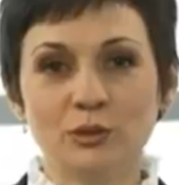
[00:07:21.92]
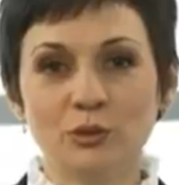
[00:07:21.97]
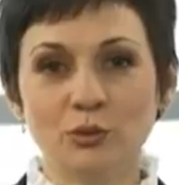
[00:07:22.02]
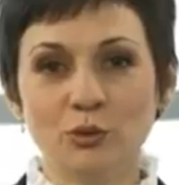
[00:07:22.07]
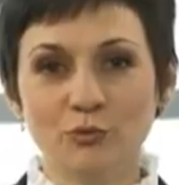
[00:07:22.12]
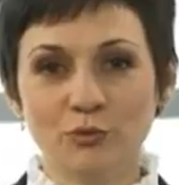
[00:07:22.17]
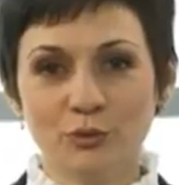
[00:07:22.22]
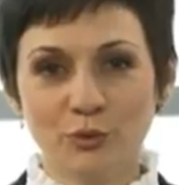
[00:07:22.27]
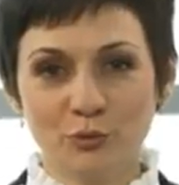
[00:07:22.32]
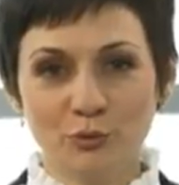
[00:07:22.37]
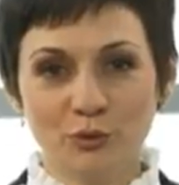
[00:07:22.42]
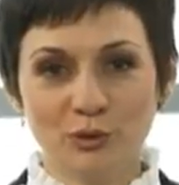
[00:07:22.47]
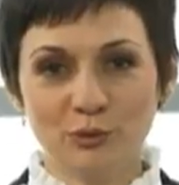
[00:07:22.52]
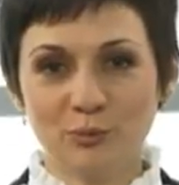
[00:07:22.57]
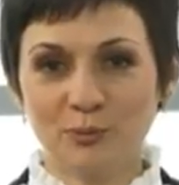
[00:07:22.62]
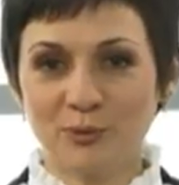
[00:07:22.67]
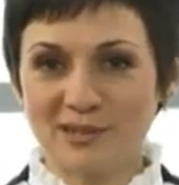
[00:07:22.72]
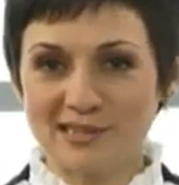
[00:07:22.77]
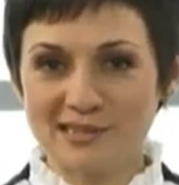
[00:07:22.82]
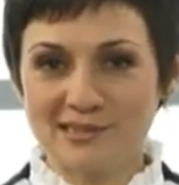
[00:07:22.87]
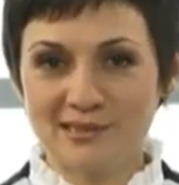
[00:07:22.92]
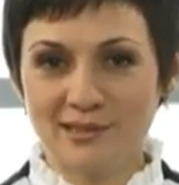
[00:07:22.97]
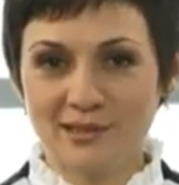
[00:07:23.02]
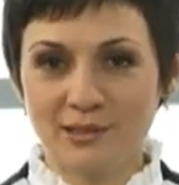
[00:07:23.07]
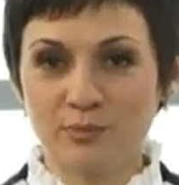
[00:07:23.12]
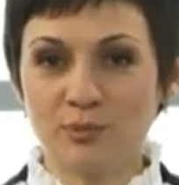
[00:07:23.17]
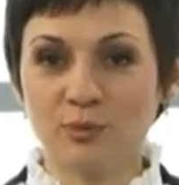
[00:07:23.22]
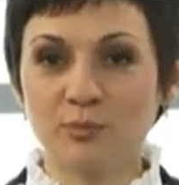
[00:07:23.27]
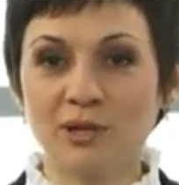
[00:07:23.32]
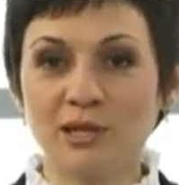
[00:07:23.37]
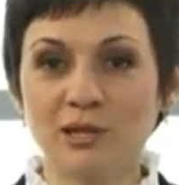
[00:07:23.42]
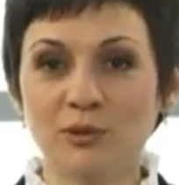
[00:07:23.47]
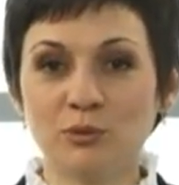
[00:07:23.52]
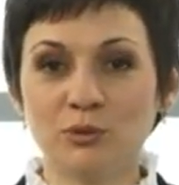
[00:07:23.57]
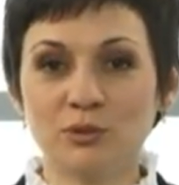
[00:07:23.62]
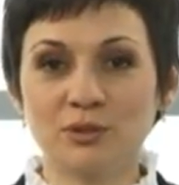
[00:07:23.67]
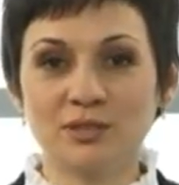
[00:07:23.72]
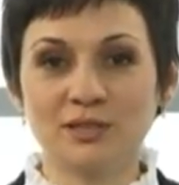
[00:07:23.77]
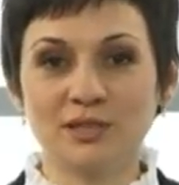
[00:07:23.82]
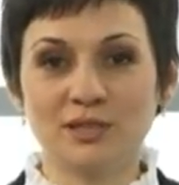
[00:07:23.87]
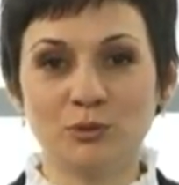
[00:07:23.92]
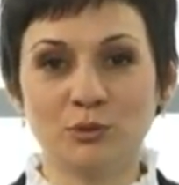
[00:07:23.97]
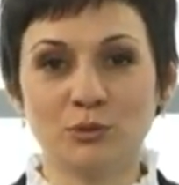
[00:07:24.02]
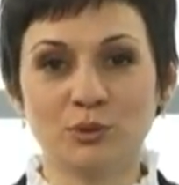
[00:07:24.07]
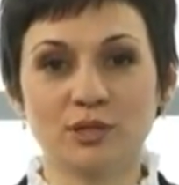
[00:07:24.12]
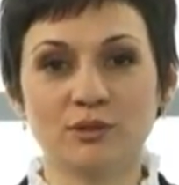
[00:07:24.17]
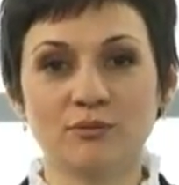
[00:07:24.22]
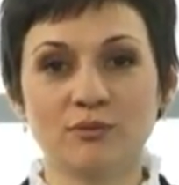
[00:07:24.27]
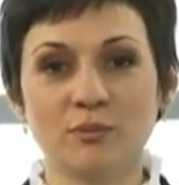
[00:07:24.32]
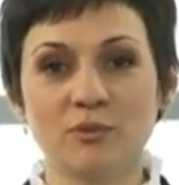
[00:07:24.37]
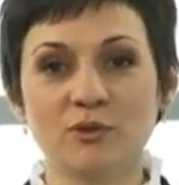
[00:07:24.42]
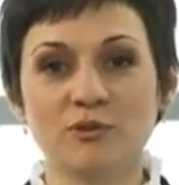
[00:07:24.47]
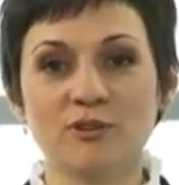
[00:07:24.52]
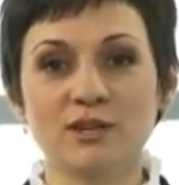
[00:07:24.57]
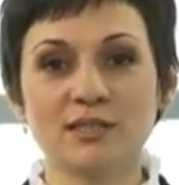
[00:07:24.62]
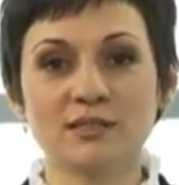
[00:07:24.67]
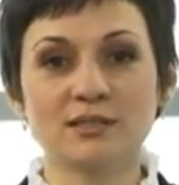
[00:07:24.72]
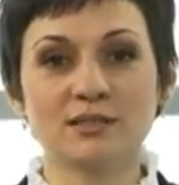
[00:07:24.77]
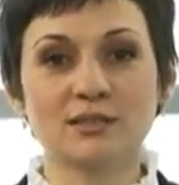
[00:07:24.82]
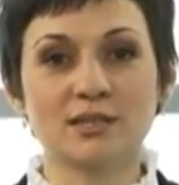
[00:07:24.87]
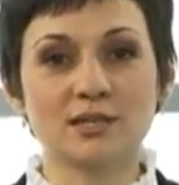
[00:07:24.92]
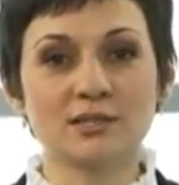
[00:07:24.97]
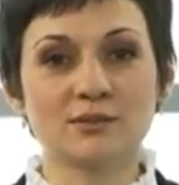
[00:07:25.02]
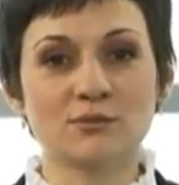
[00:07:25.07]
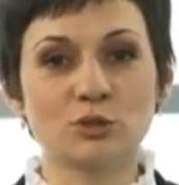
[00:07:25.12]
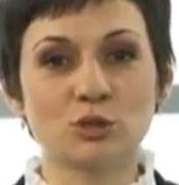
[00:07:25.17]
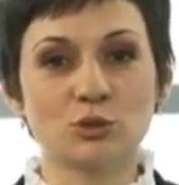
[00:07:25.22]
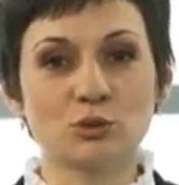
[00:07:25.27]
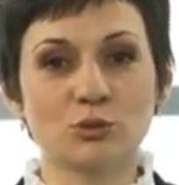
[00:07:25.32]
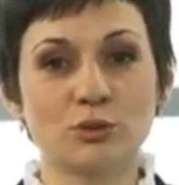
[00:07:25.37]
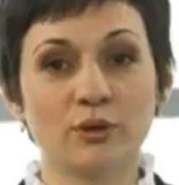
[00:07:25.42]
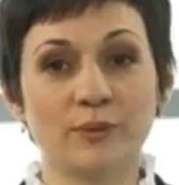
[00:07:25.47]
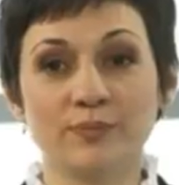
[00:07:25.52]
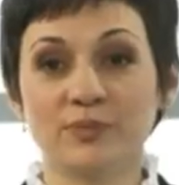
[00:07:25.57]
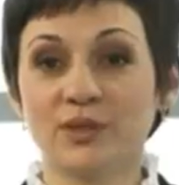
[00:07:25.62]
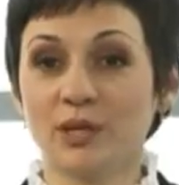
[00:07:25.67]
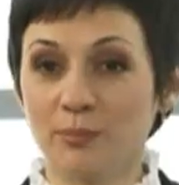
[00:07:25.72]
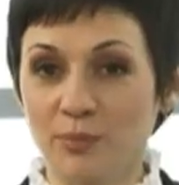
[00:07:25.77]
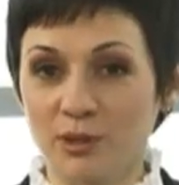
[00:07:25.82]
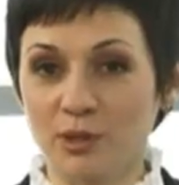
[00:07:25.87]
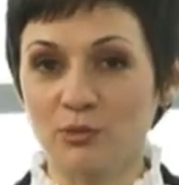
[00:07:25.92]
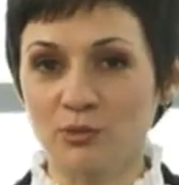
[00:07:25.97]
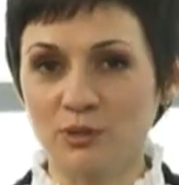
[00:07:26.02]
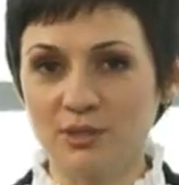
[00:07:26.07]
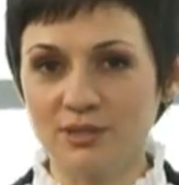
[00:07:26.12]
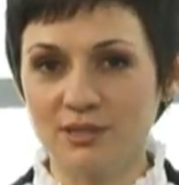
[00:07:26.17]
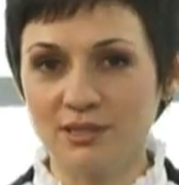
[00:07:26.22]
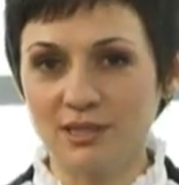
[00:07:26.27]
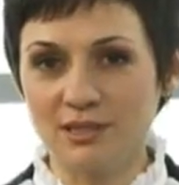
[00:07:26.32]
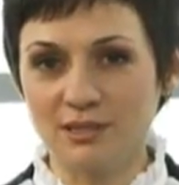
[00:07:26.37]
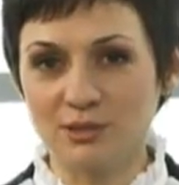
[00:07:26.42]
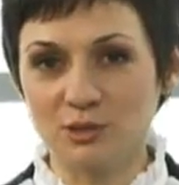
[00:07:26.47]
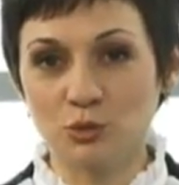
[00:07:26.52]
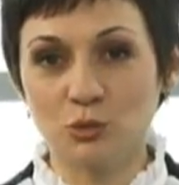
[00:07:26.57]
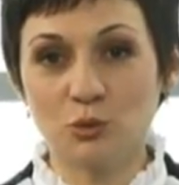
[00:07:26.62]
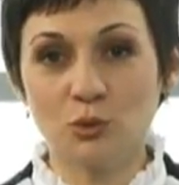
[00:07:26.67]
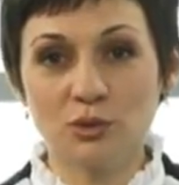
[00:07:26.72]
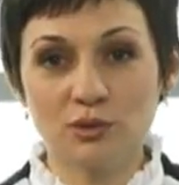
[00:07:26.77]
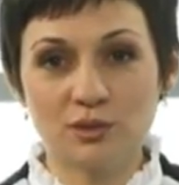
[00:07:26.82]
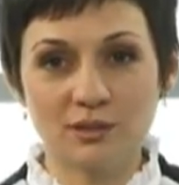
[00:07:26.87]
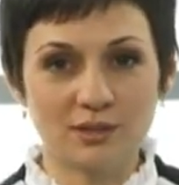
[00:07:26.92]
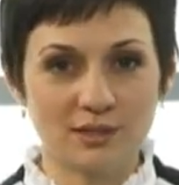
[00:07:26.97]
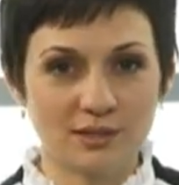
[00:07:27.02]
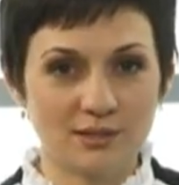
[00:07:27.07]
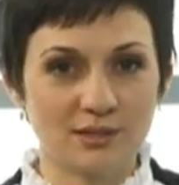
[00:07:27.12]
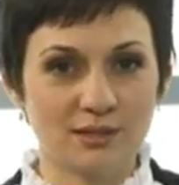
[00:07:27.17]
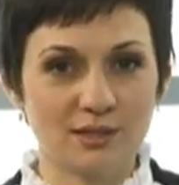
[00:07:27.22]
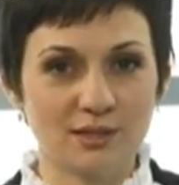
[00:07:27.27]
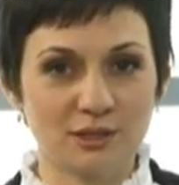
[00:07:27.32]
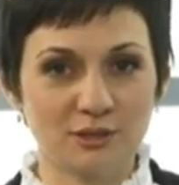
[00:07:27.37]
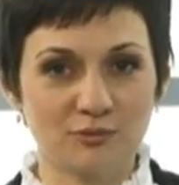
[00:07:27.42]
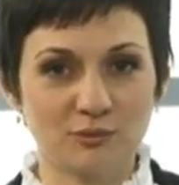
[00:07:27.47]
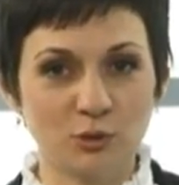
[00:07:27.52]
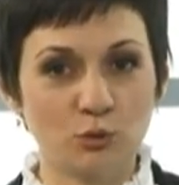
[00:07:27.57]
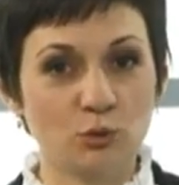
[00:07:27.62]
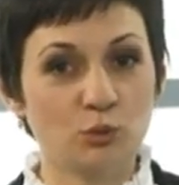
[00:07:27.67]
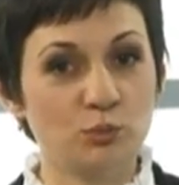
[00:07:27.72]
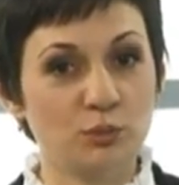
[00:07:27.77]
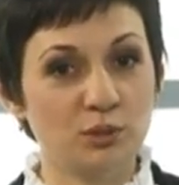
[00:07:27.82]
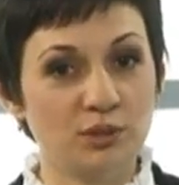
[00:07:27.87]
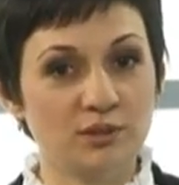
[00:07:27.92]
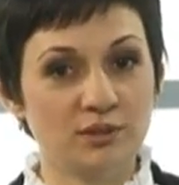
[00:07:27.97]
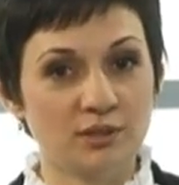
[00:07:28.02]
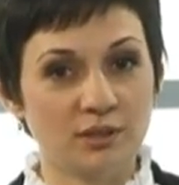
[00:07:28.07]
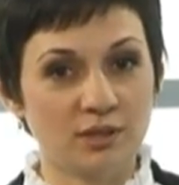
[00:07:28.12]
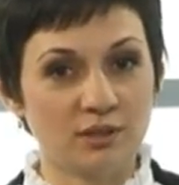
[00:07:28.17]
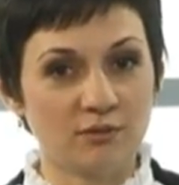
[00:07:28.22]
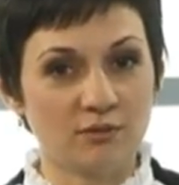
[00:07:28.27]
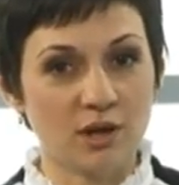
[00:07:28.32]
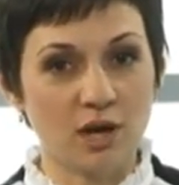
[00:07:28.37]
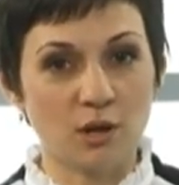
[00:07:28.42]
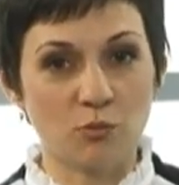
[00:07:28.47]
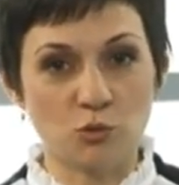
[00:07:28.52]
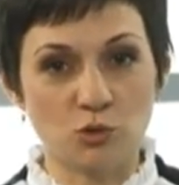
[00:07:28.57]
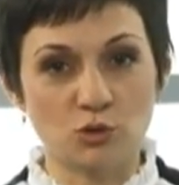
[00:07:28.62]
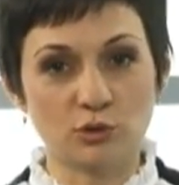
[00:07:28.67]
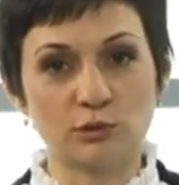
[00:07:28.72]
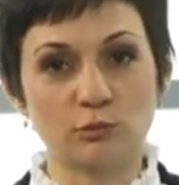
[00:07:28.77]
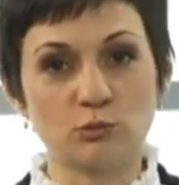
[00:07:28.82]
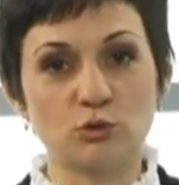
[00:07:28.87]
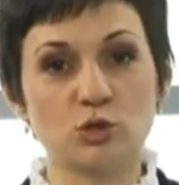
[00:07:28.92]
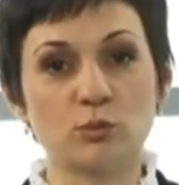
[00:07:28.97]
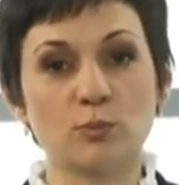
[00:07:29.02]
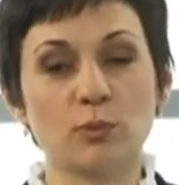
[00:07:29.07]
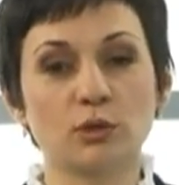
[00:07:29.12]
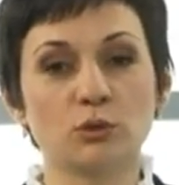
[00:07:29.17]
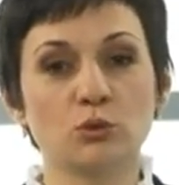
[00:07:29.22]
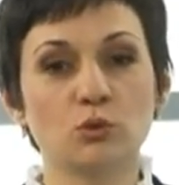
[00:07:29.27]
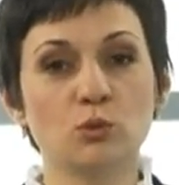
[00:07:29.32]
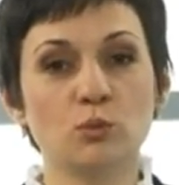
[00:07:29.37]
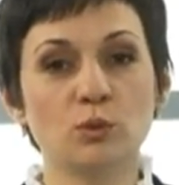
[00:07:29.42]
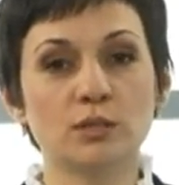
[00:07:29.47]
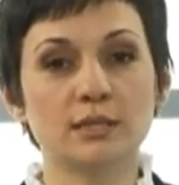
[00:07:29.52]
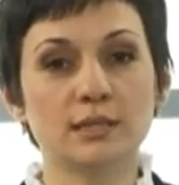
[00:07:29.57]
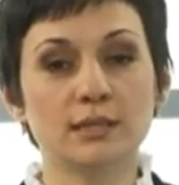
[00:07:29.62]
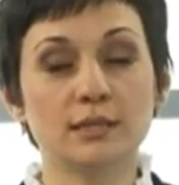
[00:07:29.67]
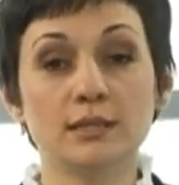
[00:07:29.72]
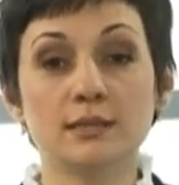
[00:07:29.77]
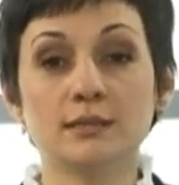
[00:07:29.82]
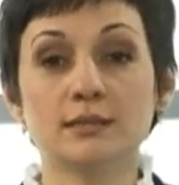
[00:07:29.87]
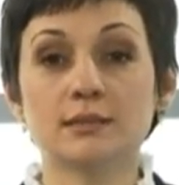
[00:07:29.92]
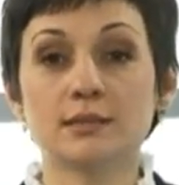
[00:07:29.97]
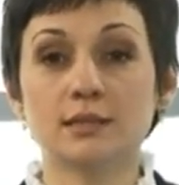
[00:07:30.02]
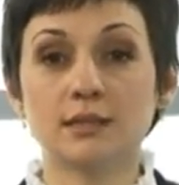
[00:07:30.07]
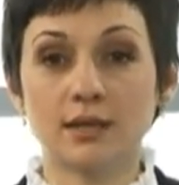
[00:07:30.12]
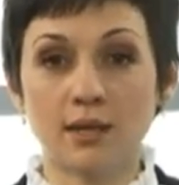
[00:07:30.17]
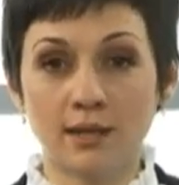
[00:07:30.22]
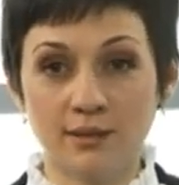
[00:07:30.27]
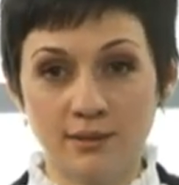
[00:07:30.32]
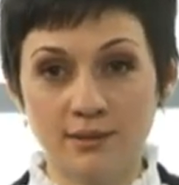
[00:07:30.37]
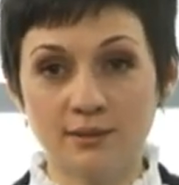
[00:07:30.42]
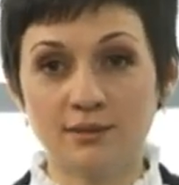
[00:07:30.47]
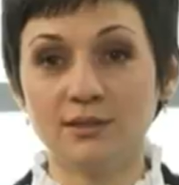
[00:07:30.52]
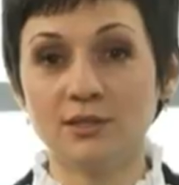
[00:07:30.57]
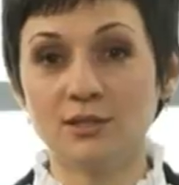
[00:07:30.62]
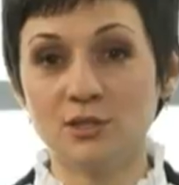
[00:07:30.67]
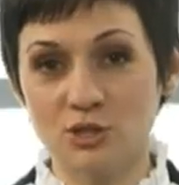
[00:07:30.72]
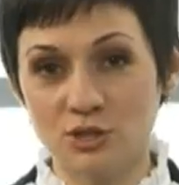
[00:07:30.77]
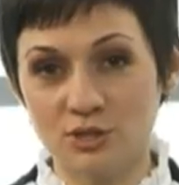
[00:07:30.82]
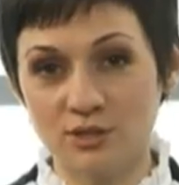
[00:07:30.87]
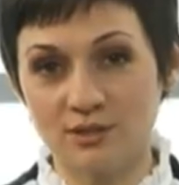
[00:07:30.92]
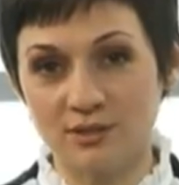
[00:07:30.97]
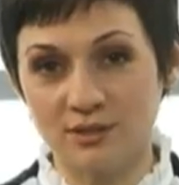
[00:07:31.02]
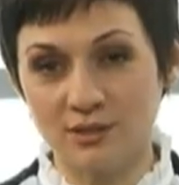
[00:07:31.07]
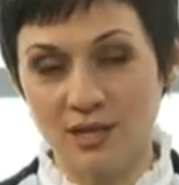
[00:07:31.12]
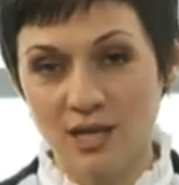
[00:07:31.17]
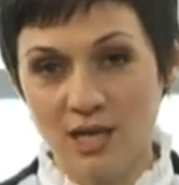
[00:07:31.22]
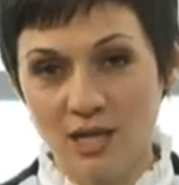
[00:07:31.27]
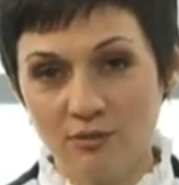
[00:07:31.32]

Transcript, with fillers: Новый год – праздник мимолетный. Елки вам хватит разве что на пару недель. Стоит ли ради этого губить дерево? А может, лучше подумать и сохранить ей жизнь?